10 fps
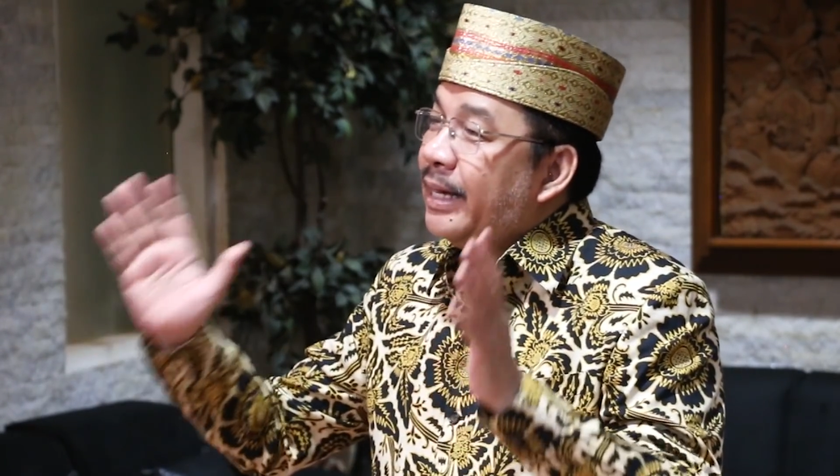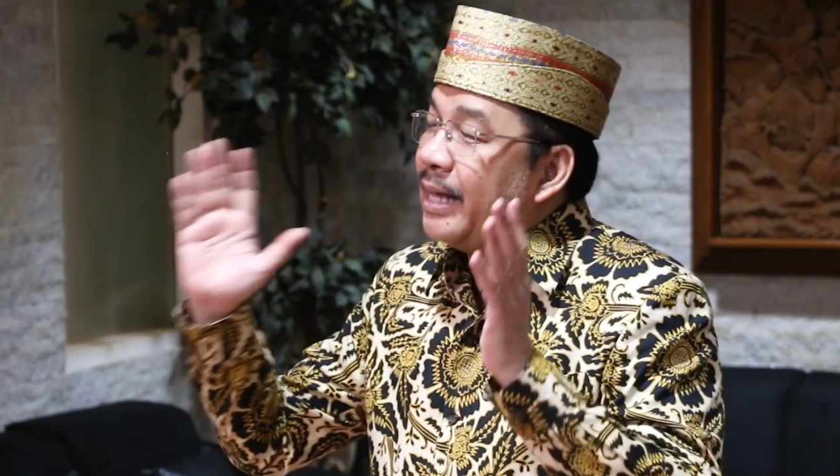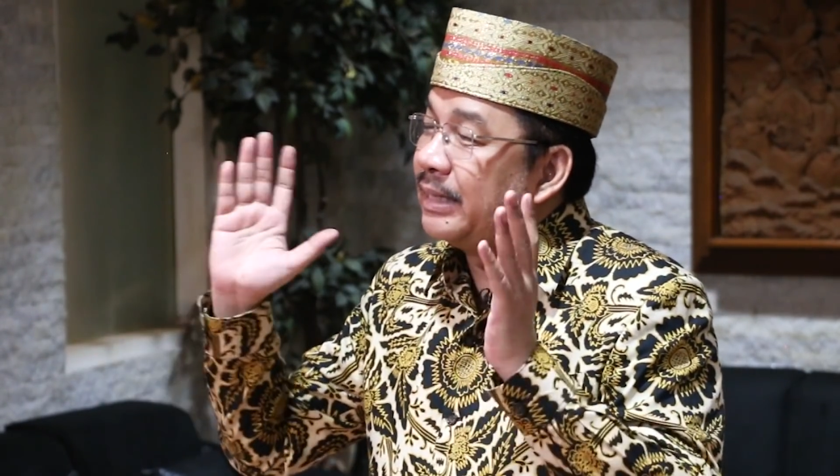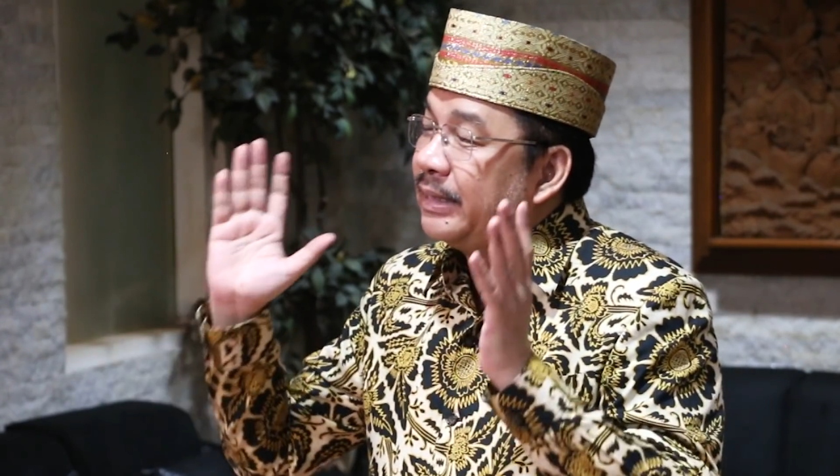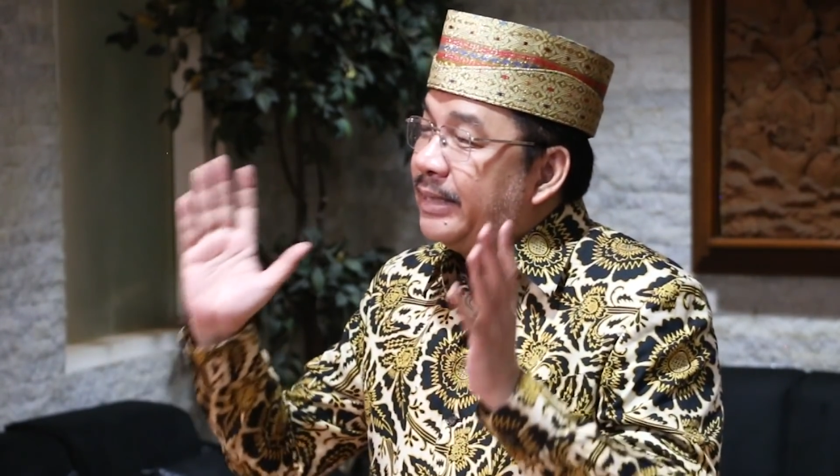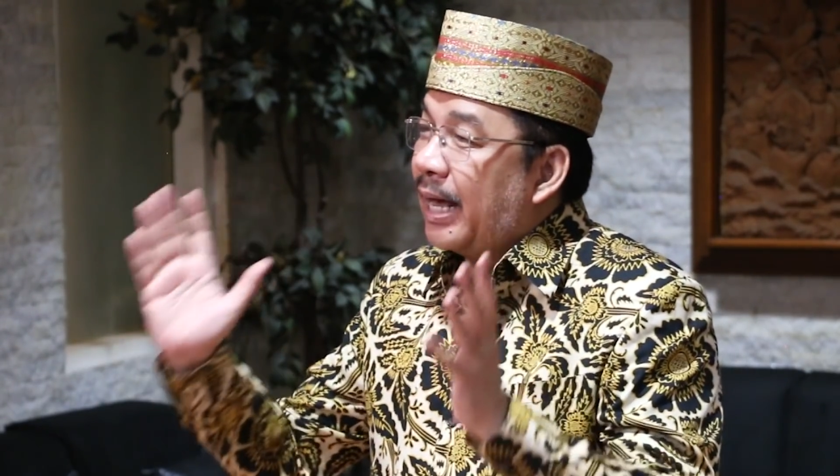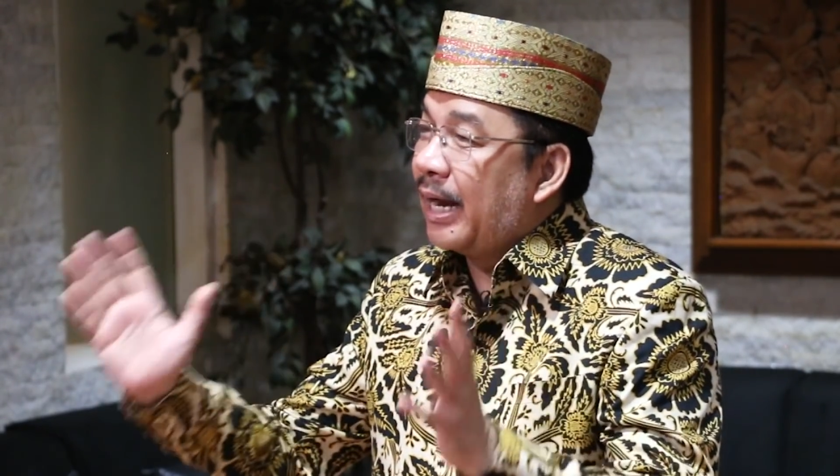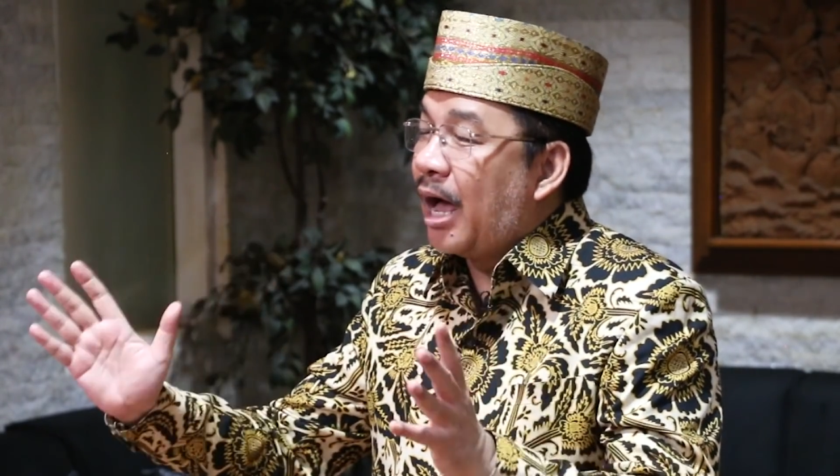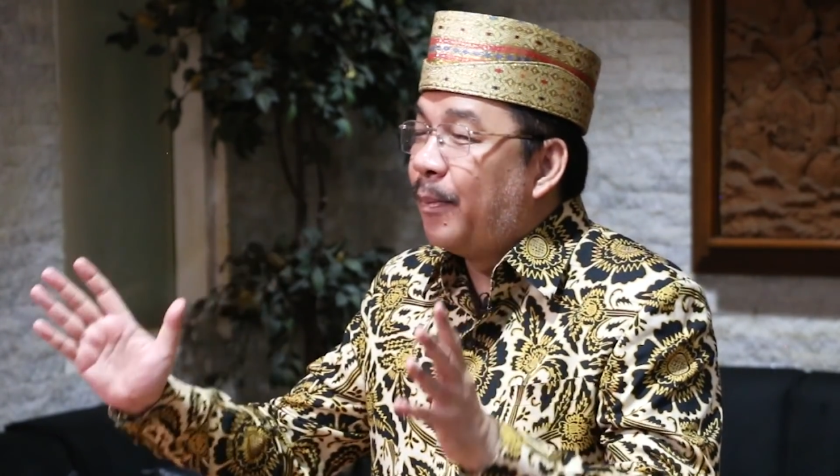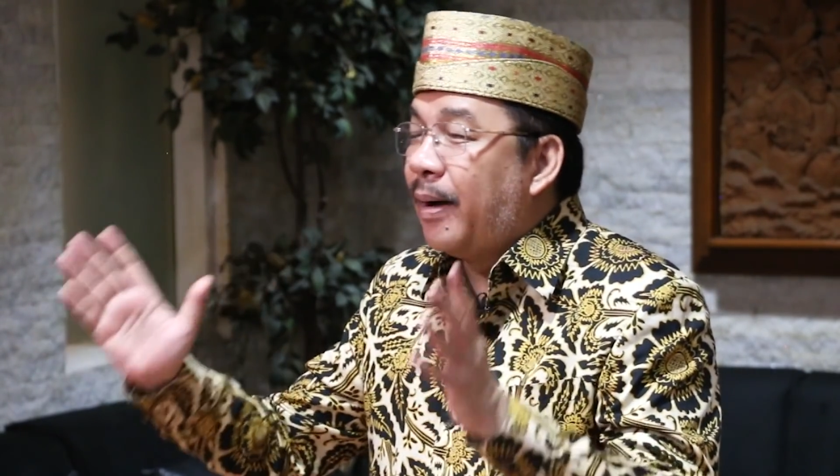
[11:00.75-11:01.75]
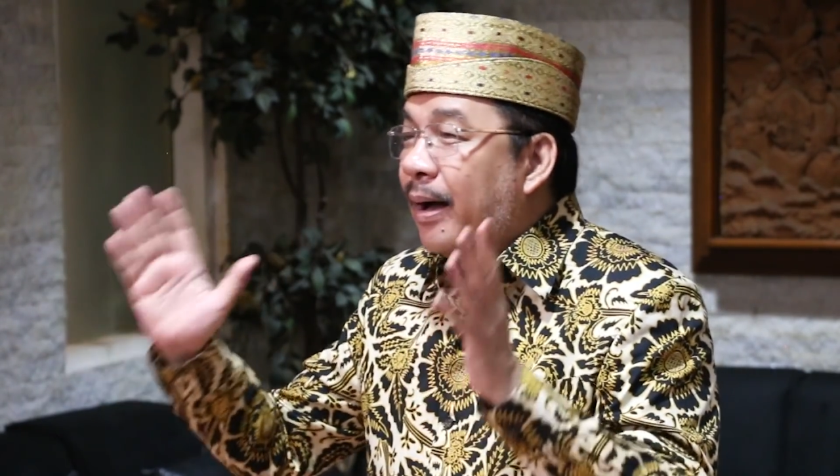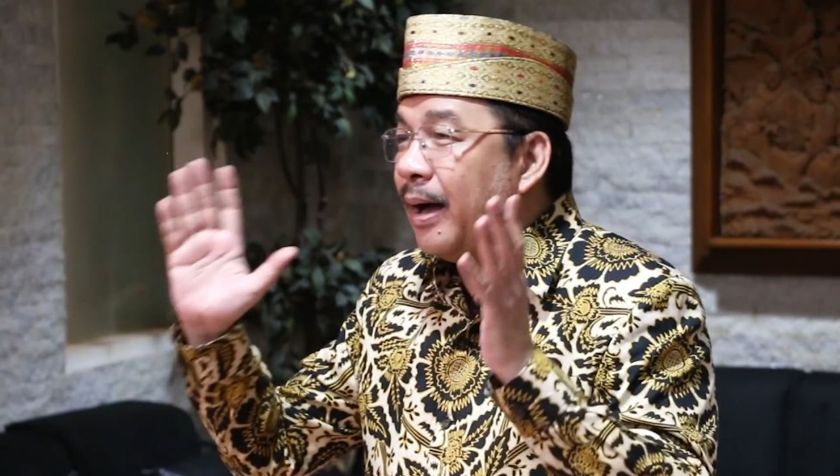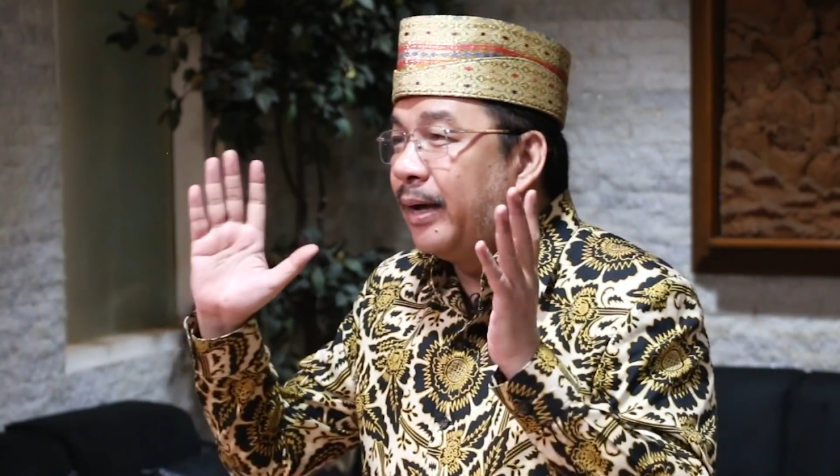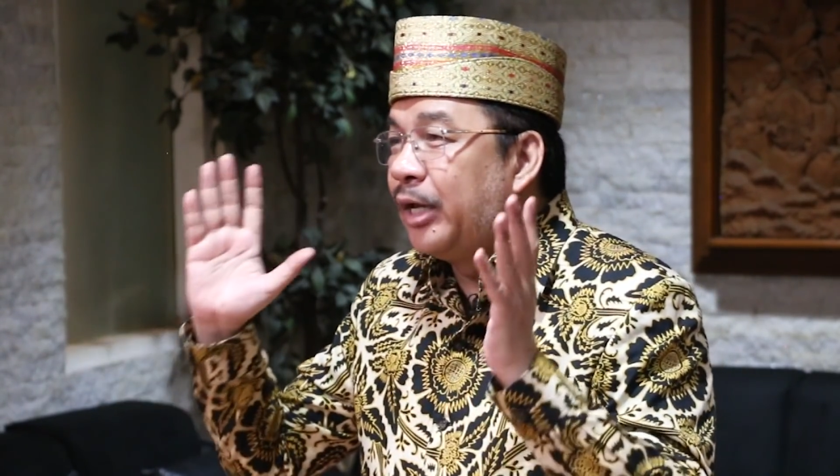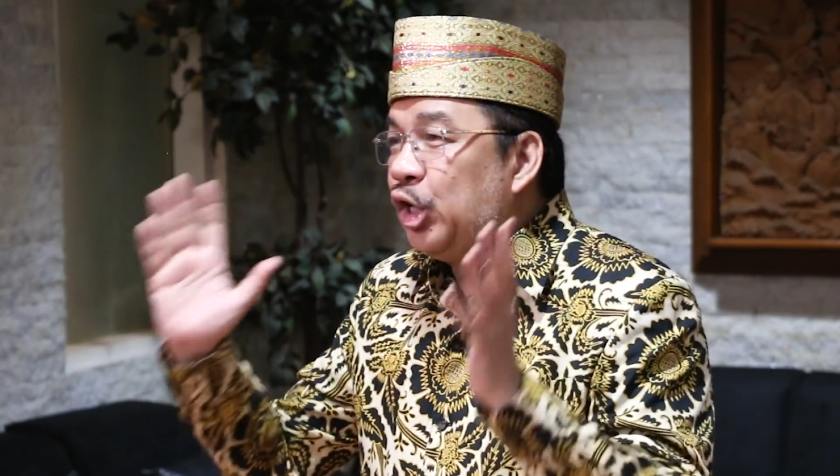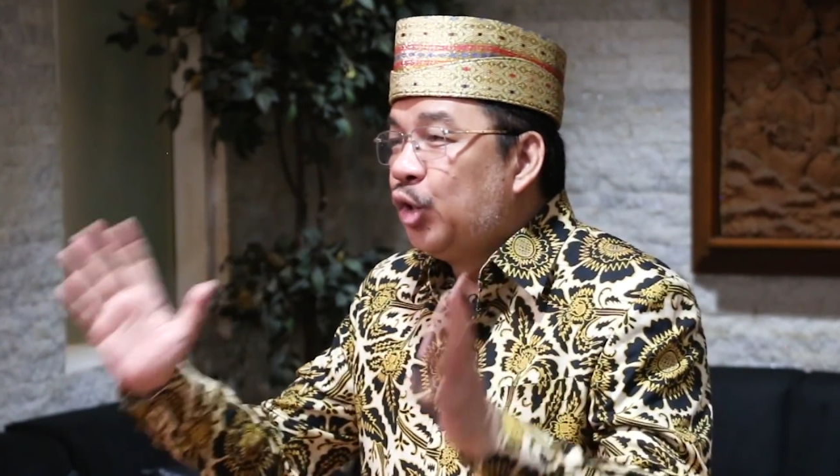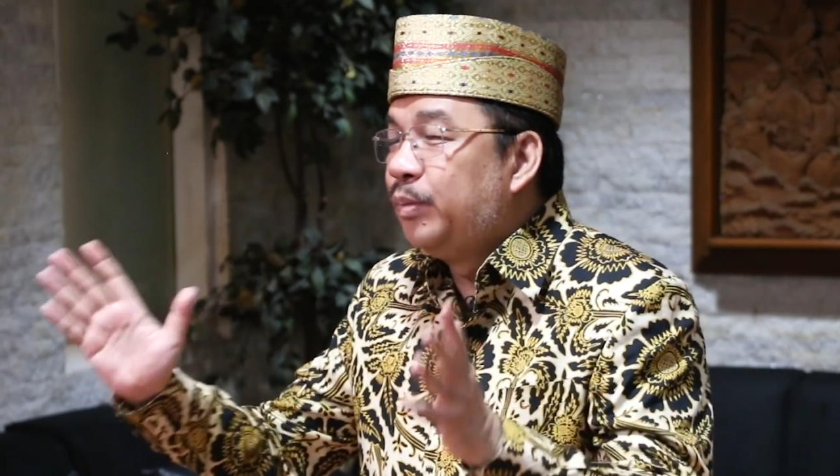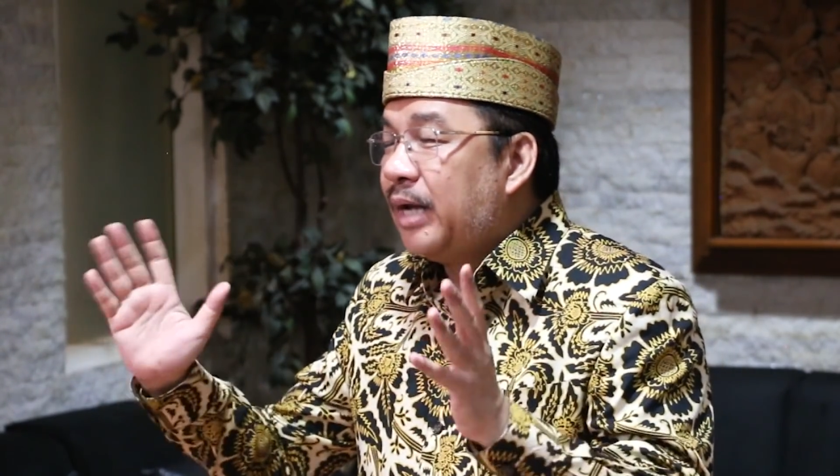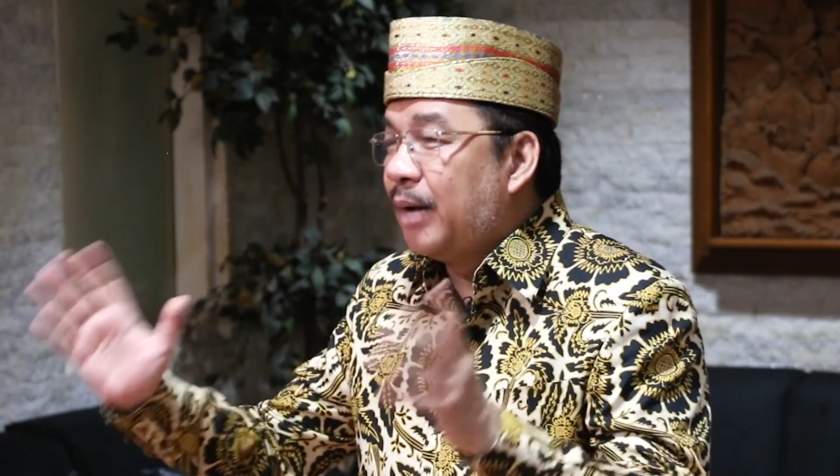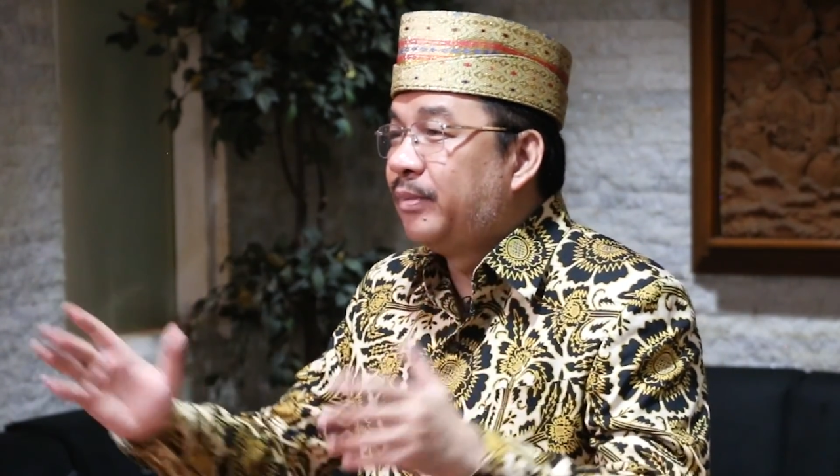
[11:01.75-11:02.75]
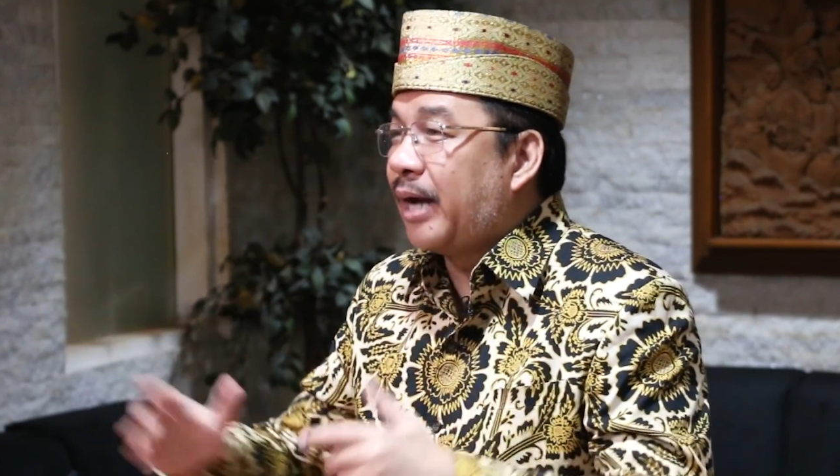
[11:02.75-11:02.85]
yang sejak lama hidup dalam